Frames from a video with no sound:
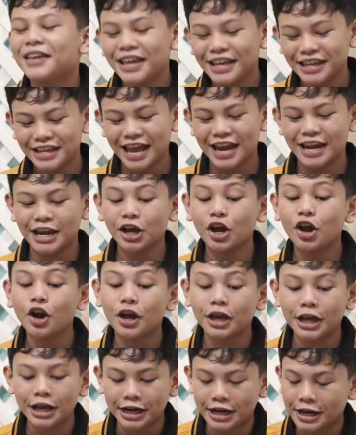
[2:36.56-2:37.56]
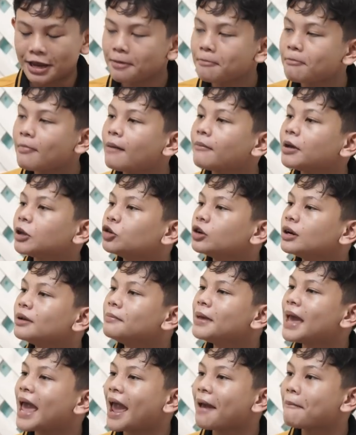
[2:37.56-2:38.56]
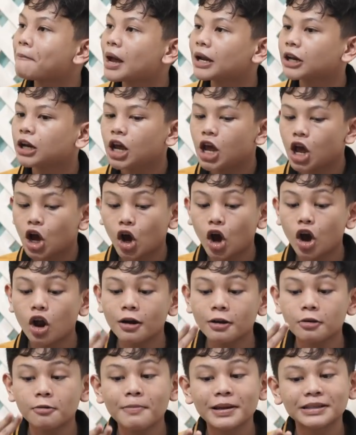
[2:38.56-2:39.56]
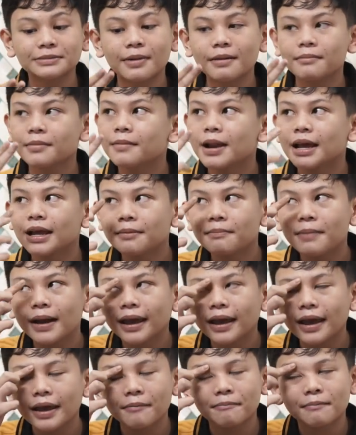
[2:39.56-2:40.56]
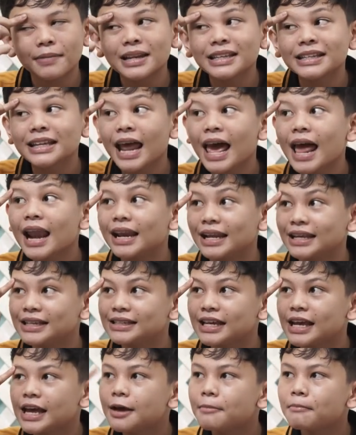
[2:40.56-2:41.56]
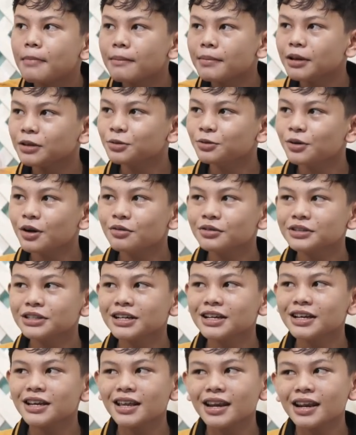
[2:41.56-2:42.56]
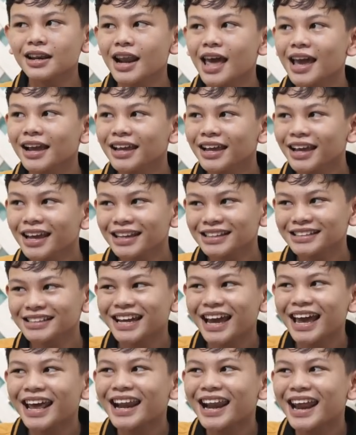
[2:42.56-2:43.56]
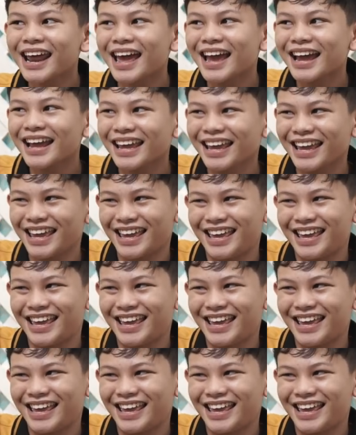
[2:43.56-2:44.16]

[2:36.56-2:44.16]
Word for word: Mi, jadi kalau gini Mami itu lebih hemat kalau pas mami lagi pakai pensil alis mami itu nggak usah ngirit lagi kayak sekarang